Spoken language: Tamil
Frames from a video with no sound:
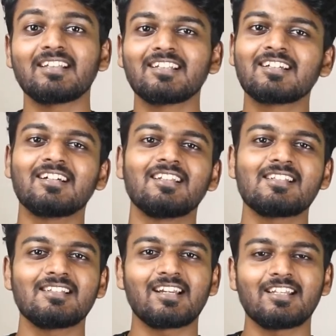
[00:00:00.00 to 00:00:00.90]
எந்தெந்த
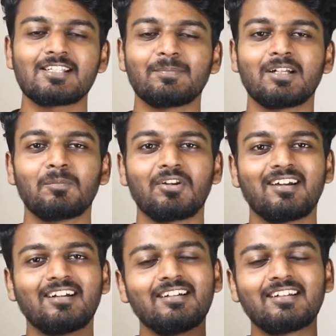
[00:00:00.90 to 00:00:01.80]
கலர்ஸில் ரிலீஸ் பண்ண
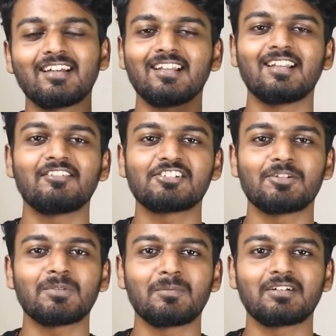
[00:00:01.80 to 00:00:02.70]
போகிறாங்கன்னு எல்லா
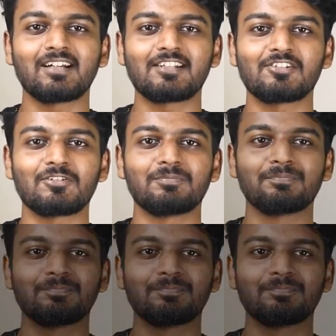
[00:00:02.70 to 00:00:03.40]
விஷயமும் நமக்கு கிடச்சிரும்